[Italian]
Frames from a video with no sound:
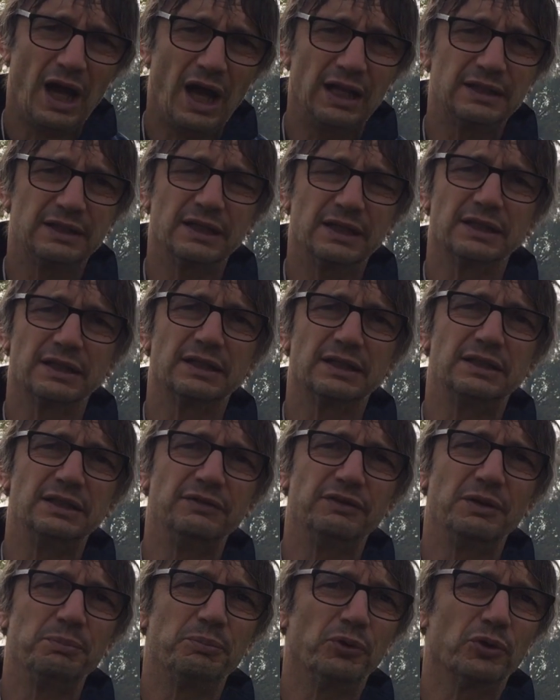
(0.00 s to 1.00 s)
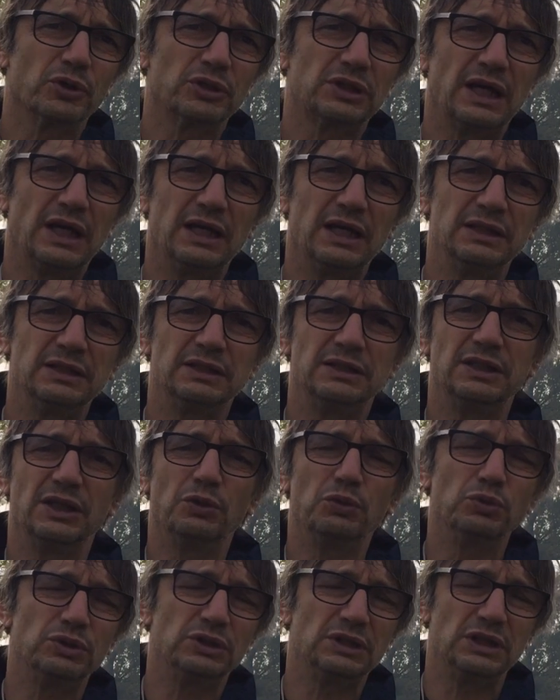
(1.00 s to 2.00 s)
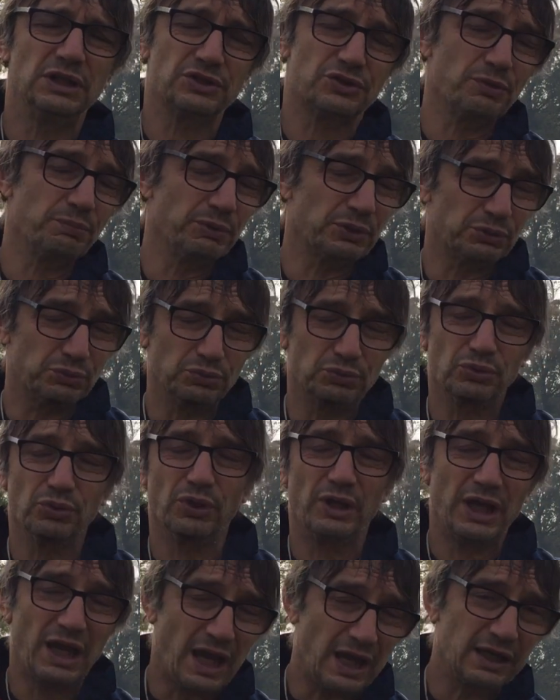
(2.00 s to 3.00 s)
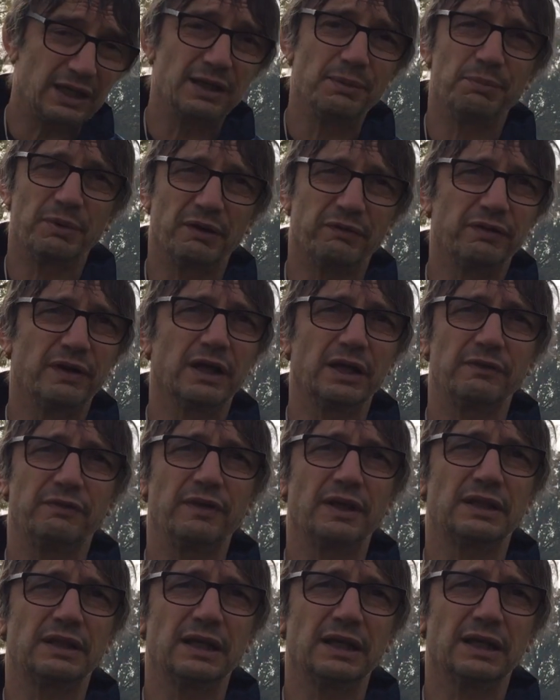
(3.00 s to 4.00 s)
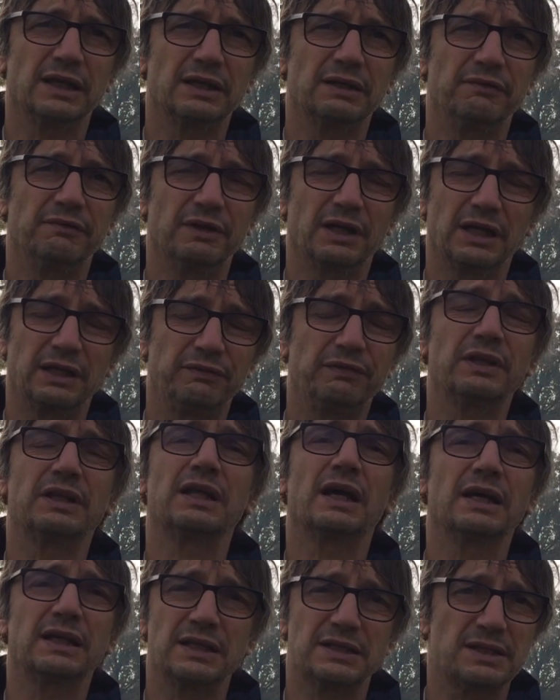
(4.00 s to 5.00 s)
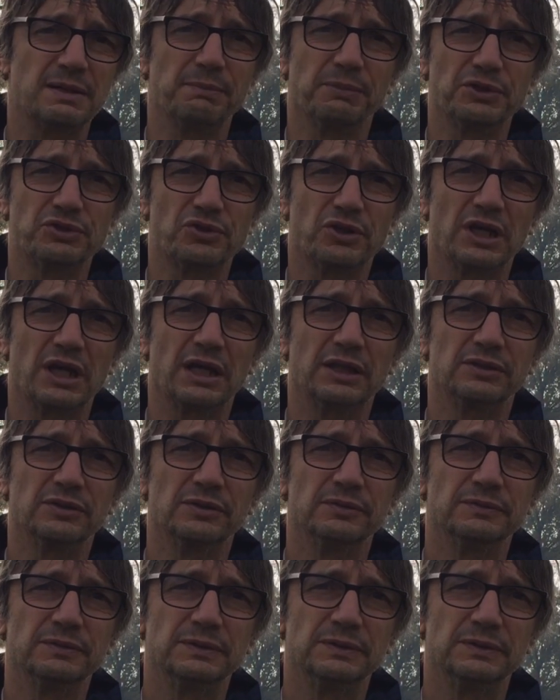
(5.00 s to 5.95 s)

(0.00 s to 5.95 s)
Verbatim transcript: alternative importanti e utili soprattutto e anche per fare rifiatare, rifiatare chi ha sempre giocato.